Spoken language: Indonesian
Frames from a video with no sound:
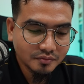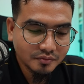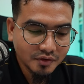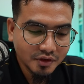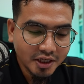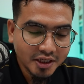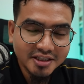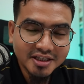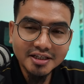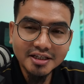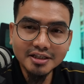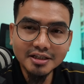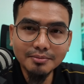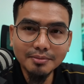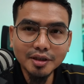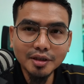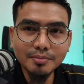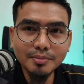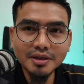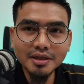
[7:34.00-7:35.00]
Ya, jadi
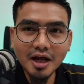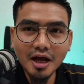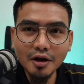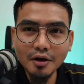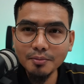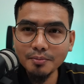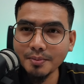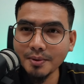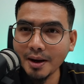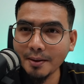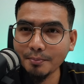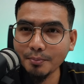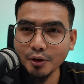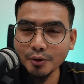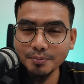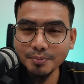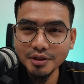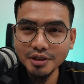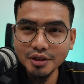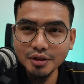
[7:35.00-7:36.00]
teman-teman kalau
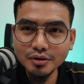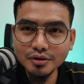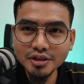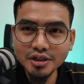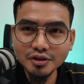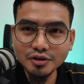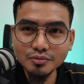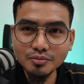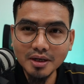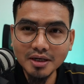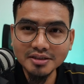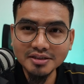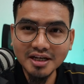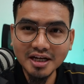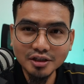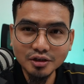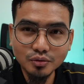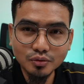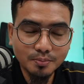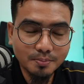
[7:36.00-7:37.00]
upload videonya cuma
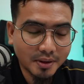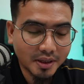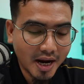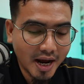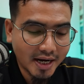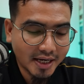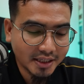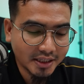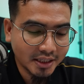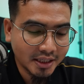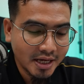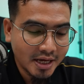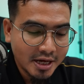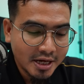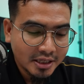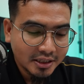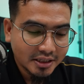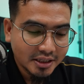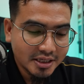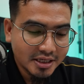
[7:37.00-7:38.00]
satu per hari,
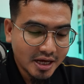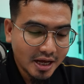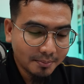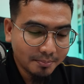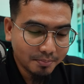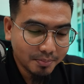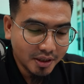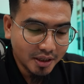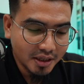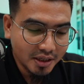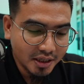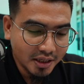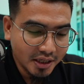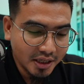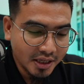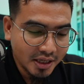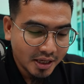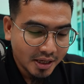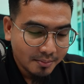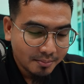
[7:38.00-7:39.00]
tinggal
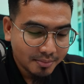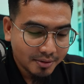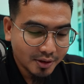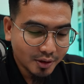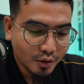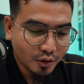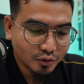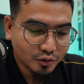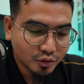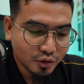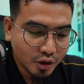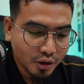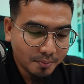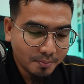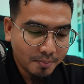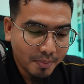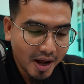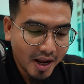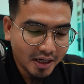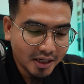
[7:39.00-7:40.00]
pilih penonton
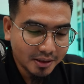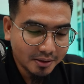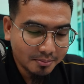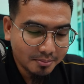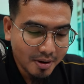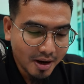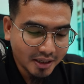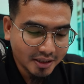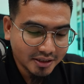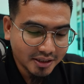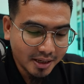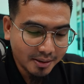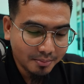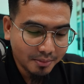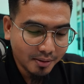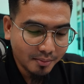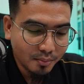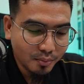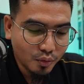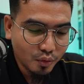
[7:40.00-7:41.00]
paling banyak
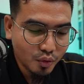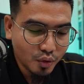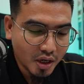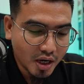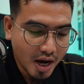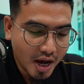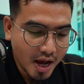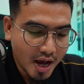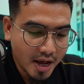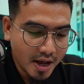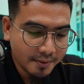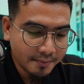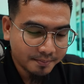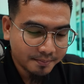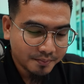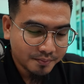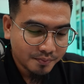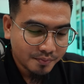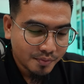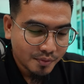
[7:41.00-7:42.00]
membuka
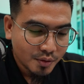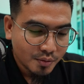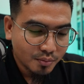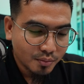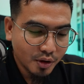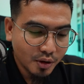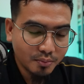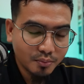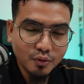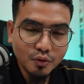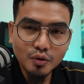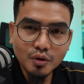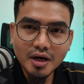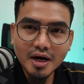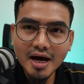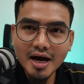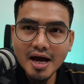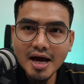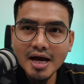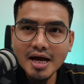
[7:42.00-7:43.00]

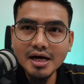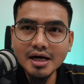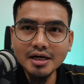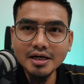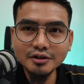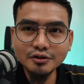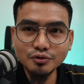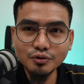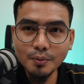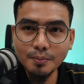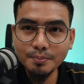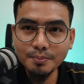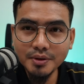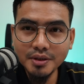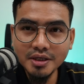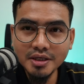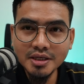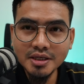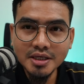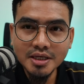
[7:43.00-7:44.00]
membuka uh,
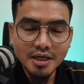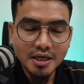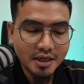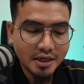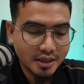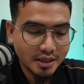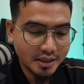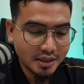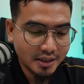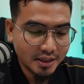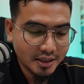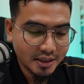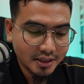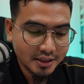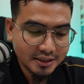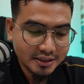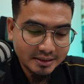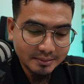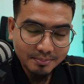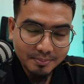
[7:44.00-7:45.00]
Shopee uh,
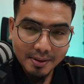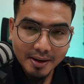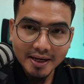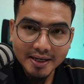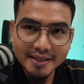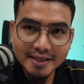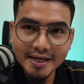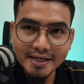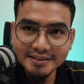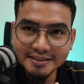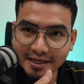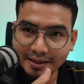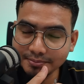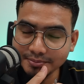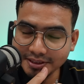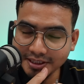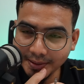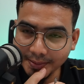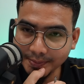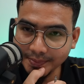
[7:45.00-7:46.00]
pada
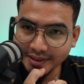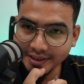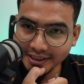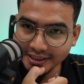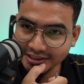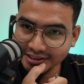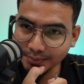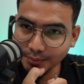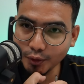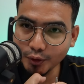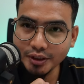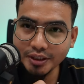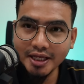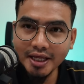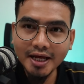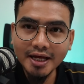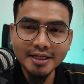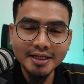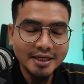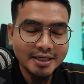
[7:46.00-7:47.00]
jam-jam tersebut
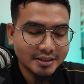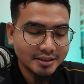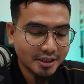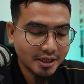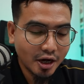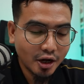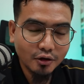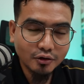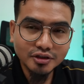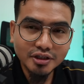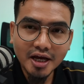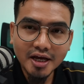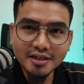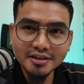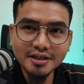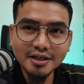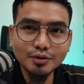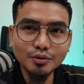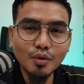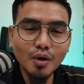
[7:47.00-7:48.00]
ya. Jadi kalau saya
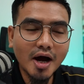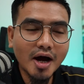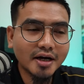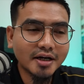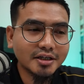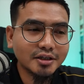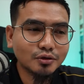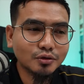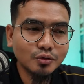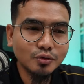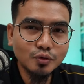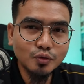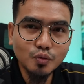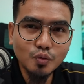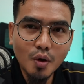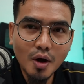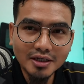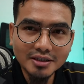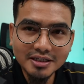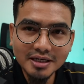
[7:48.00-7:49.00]
satu hari itu
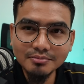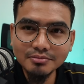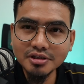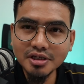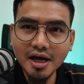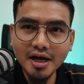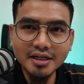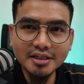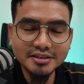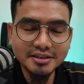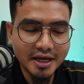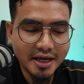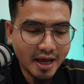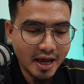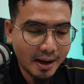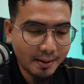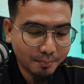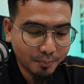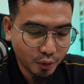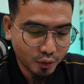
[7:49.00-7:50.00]
dua jam sekali saya
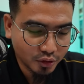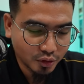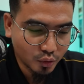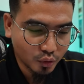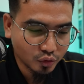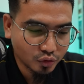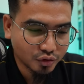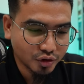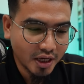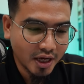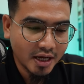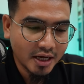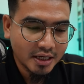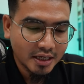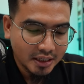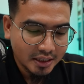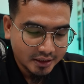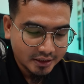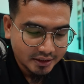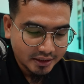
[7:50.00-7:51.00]
upload terus ya
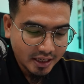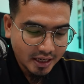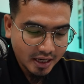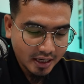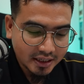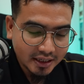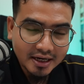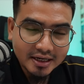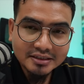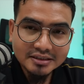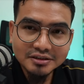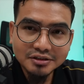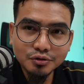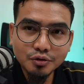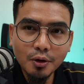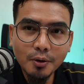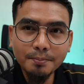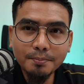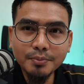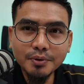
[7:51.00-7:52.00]
Nah, kan
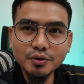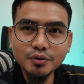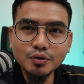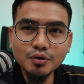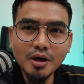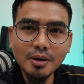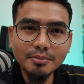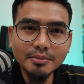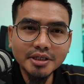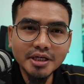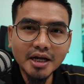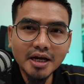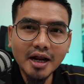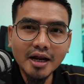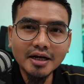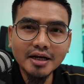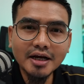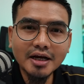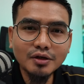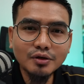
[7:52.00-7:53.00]
Shopee juga
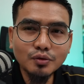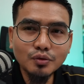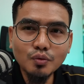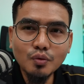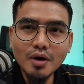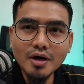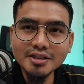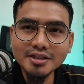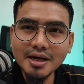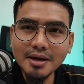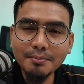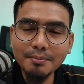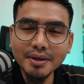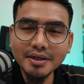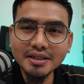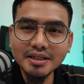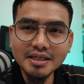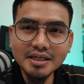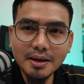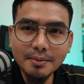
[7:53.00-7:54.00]
menyarankan 2 sampai
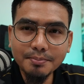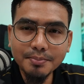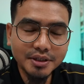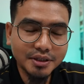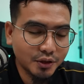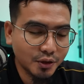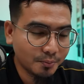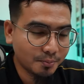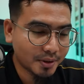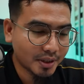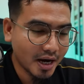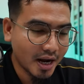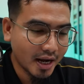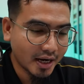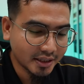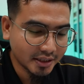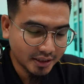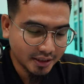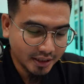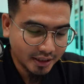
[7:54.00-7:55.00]
3 video per
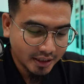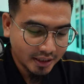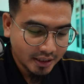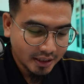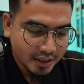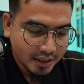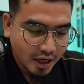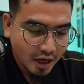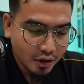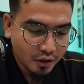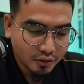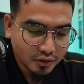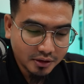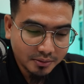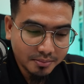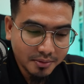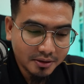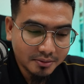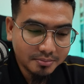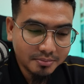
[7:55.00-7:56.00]
hari. Kalau
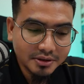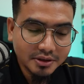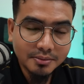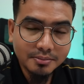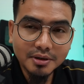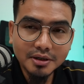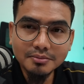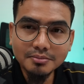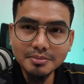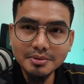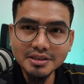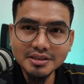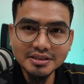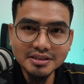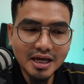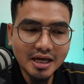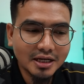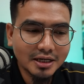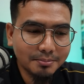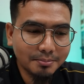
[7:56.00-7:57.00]
teman-teman
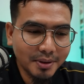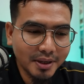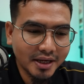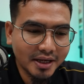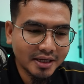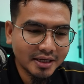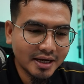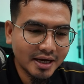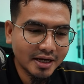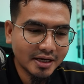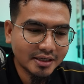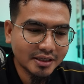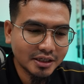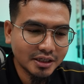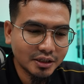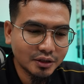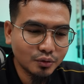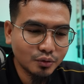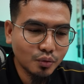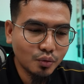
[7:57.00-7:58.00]
bisa lebih
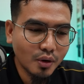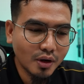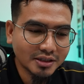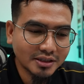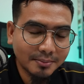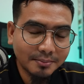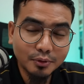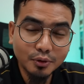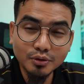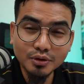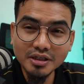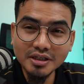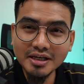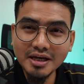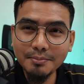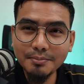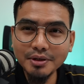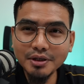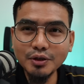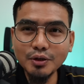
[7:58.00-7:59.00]
dari 2 sampai 3
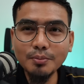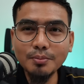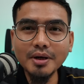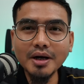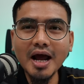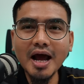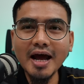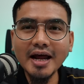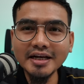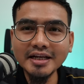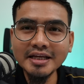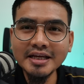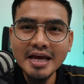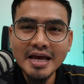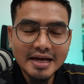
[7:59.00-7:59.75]
video per hari,